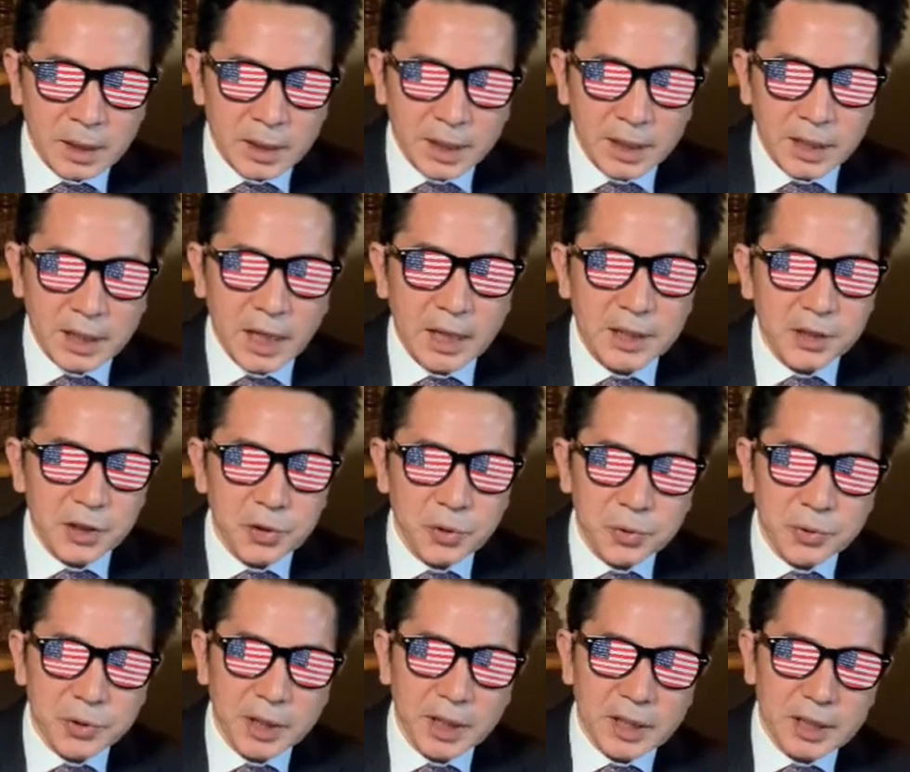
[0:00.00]
えー、管理
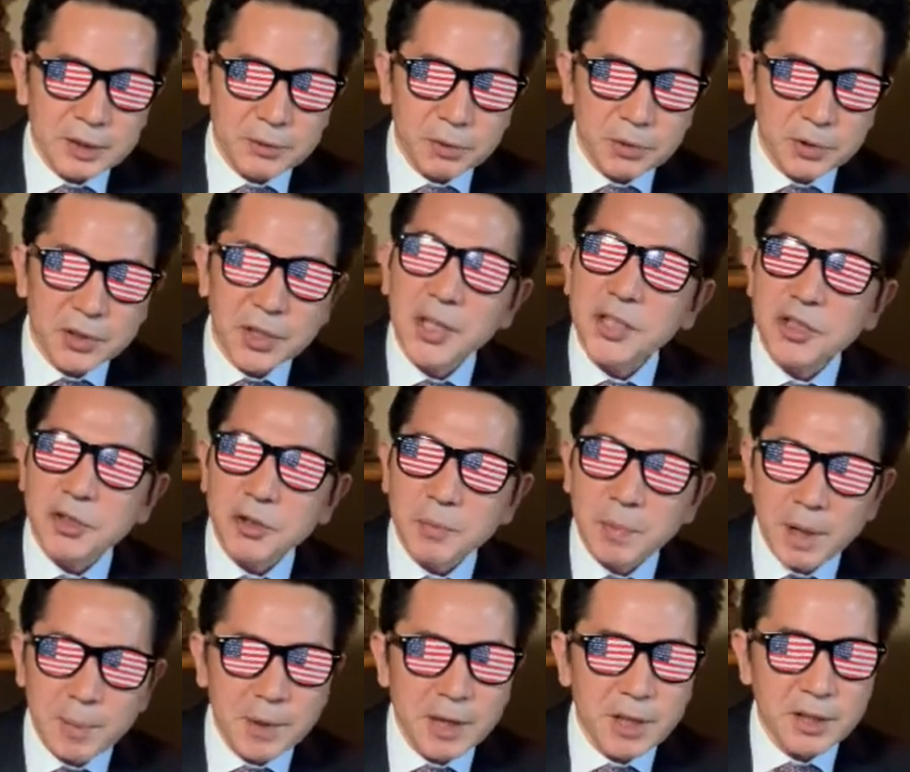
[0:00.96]
職やあの政治の
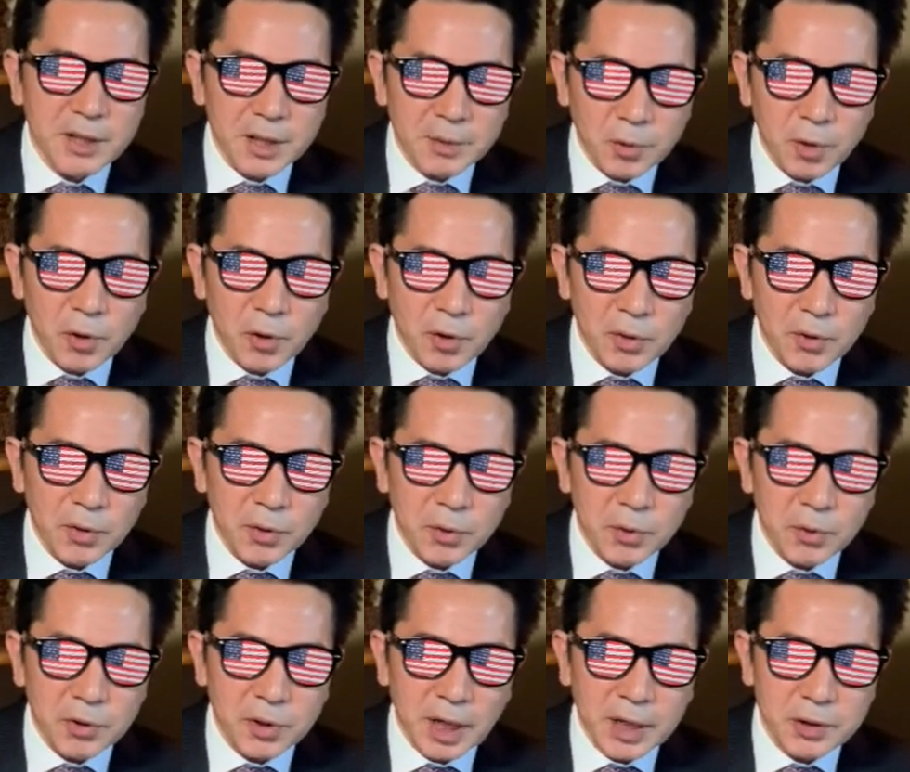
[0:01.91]
場面でも
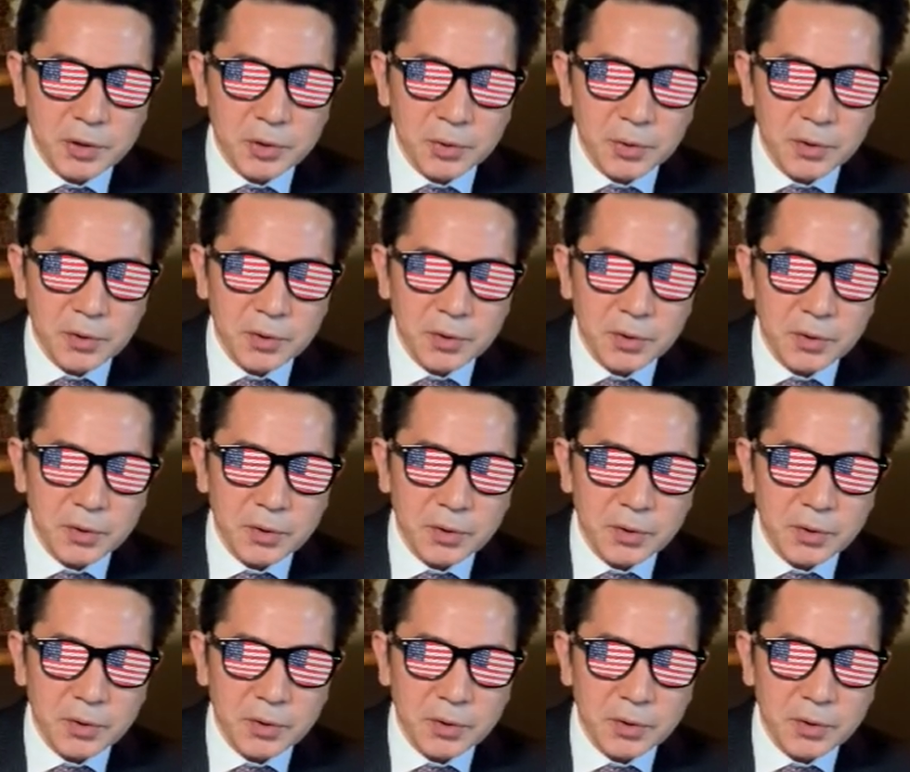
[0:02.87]
男女の